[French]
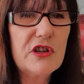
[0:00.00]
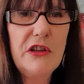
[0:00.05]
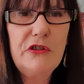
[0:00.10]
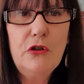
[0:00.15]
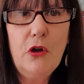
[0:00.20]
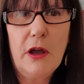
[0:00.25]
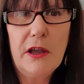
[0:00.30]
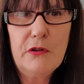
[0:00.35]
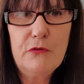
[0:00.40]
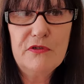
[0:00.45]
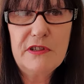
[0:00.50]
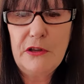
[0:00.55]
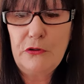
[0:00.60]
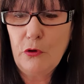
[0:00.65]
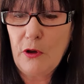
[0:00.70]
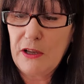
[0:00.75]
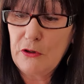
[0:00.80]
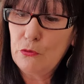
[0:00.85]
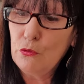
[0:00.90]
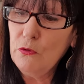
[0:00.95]
j'adore et que vous
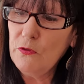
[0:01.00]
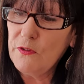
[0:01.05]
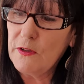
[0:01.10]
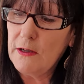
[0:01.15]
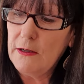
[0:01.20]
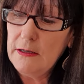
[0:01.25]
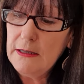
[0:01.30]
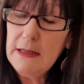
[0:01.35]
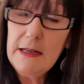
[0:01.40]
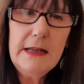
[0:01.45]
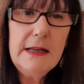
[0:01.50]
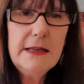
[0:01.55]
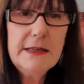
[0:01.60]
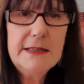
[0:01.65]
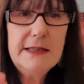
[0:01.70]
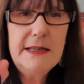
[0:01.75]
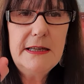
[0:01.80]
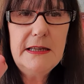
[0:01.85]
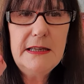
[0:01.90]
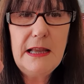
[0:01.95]
adorez tous, hein,
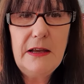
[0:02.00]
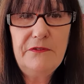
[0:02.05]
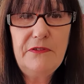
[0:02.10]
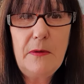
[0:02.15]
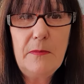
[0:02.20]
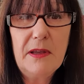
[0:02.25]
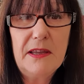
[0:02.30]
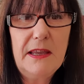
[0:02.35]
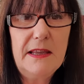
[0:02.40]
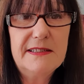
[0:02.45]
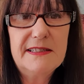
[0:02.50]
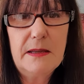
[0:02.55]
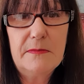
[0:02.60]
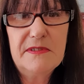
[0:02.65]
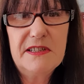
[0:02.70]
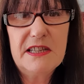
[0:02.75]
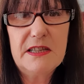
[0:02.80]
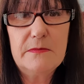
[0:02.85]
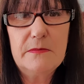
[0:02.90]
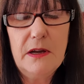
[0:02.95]
qui l'a fabriqué de ses
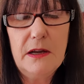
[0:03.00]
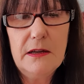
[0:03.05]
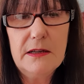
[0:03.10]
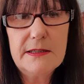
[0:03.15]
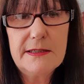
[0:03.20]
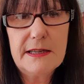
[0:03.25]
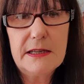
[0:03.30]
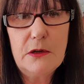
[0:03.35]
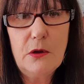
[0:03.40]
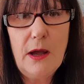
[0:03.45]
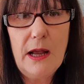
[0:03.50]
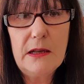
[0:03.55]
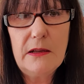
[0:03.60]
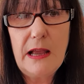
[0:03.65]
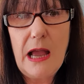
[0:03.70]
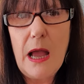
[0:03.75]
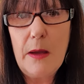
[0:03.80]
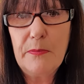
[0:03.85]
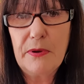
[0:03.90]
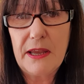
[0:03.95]
petites mains. Hein, c'est
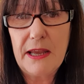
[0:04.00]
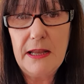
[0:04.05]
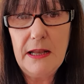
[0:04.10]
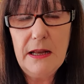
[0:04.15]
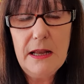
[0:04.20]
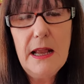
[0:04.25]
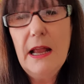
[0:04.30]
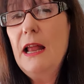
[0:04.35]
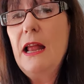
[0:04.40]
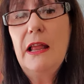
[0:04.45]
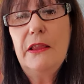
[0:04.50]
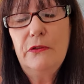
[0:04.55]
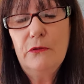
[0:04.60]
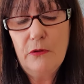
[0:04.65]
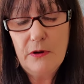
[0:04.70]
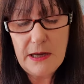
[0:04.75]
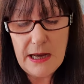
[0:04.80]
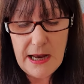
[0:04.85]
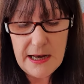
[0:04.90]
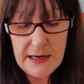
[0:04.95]
l'oracle April.
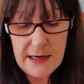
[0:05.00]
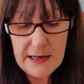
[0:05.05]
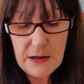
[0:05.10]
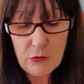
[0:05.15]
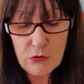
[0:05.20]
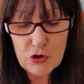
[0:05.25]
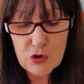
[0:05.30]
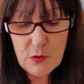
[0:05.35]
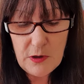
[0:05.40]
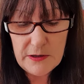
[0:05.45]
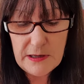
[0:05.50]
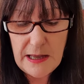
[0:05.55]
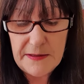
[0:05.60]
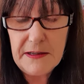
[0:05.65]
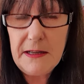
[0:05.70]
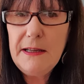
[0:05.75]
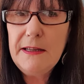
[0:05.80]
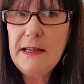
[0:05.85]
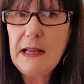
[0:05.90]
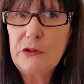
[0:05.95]
Donc, allez la rejoindre,
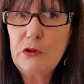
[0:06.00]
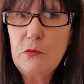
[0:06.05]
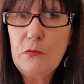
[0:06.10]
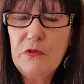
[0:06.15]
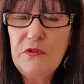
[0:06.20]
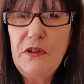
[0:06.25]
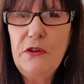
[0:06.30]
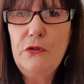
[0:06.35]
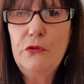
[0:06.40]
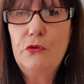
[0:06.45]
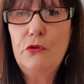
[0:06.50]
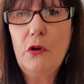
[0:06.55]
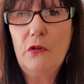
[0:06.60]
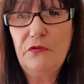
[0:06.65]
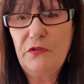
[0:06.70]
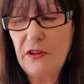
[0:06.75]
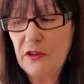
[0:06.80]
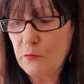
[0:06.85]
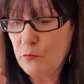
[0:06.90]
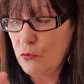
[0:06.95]
Adeline Cartomancy, sur
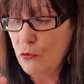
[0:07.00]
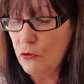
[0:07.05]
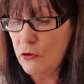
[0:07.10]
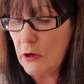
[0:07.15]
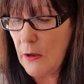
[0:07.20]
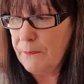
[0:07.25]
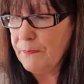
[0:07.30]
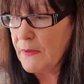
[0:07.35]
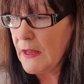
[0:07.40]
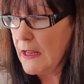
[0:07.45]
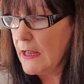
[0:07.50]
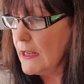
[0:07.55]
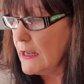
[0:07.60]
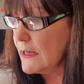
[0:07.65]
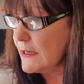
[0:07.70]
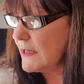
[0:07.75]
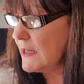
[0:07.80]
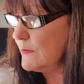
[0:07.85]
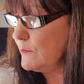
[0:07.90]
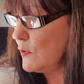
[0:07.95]
Facebook,
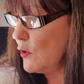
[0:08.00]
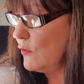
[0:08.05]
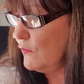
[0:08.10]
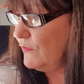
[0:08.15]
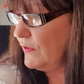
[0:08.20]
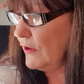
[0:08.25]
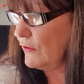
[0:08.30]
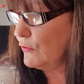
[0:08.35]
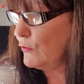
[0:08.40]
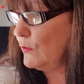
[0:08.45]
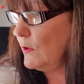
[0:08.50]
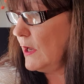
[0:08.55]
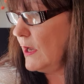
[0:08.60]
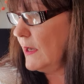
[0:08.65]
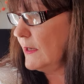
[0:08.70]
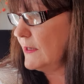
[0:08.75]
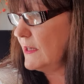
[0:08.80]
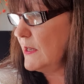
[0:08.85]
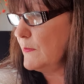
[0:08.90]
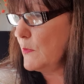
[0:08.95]
qui m'a offert
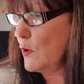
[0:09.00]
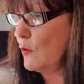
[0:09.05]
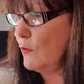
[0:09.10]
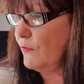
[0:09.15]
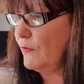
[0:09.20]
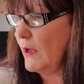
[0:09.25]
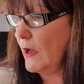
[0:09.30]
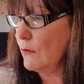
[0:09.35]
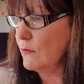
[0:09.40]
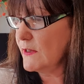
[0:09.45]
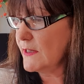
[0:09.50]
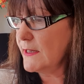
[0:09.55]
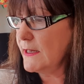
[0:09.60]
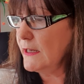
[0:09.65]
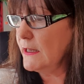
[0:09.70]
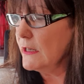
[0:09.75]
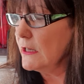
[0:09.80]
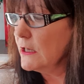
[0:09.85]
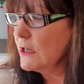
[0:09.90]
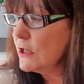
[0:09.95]
celui-là, qui m'a offert
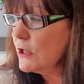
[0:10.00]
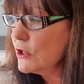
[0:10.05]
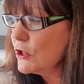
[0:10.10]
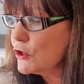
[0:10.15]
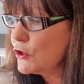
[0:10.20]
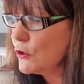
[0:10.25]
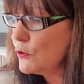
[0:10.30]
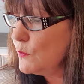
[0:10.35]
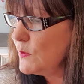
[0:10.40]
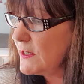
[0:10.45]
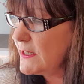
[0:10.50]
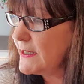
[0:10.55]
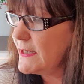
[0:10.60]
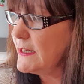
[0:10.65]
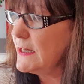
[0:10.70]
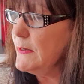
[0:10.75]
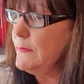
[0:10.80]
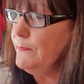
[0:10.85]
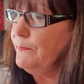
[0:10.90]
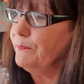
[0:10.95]
aussi
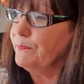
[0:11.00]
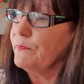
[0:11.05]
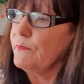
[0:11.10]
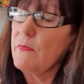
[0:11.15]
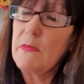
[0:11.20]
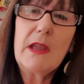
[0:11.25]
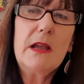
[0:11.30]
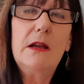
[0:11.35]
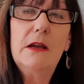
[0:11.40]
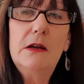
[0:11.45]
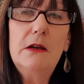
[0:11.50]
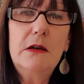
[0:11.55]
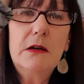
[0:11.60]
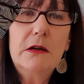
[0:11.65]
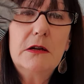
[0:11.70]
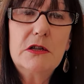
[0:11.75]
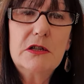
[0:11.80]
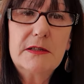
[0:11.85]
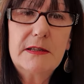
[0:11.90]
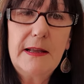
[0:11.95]
celui-ci
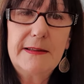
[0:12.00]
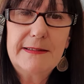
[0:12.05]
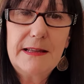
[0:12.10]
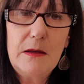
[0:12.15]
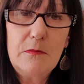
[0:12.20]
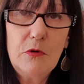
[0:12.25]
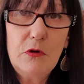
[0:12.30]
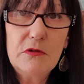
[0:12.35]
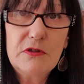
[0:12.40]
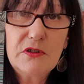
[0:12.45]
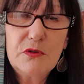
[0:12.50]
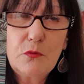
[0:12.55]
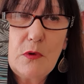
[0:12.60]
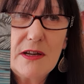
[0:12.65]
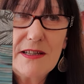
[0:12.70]
euh, sincèrement, je